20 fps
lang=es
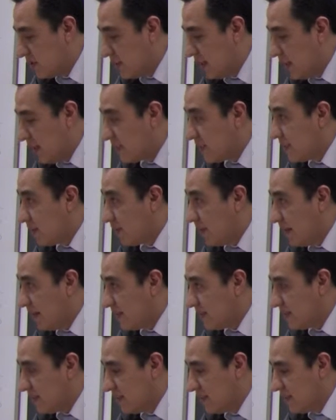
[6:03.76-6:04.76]
de ese
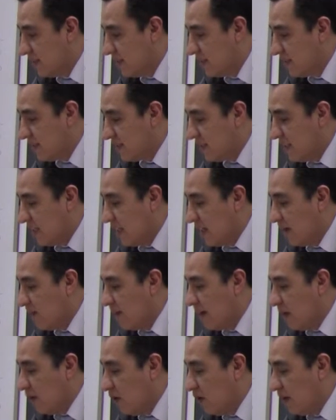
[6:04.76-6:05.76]
mes sean
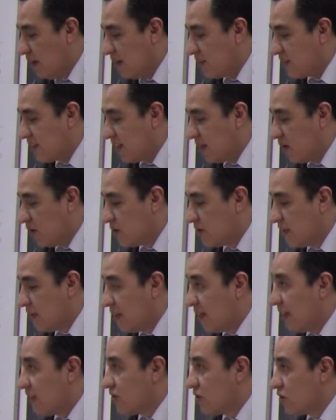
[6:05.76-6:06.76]
mayores a los
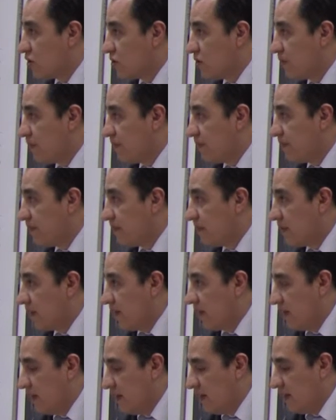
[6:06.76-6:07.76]
ingresos.
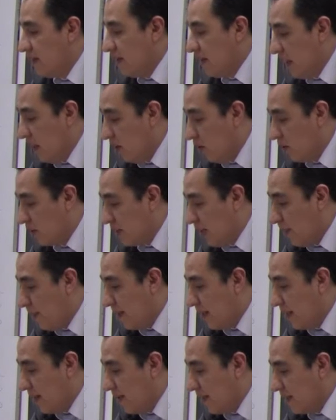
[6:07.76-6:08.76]
En otras
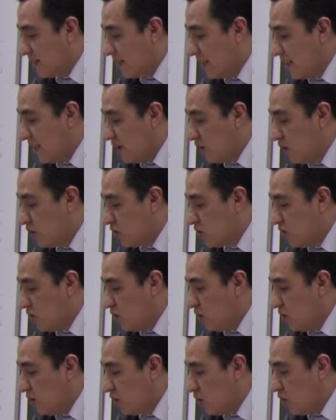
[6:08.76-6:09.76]
palabras, el
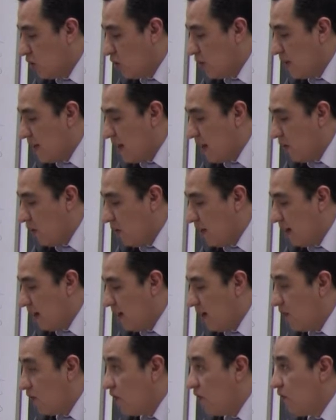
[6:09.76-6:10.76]
negocio todavía
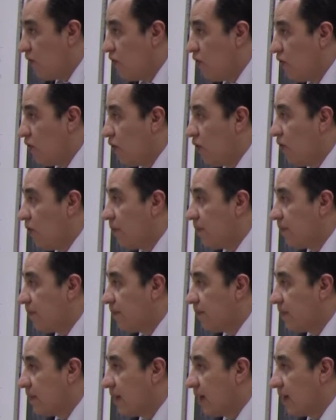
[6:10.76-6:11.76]
arroja un flujo
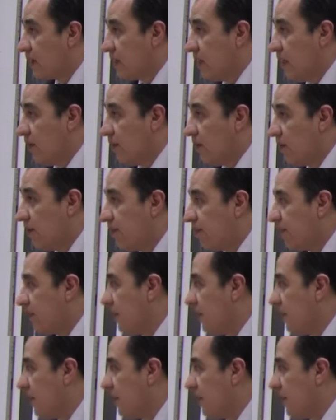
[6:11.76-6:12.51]
negativo.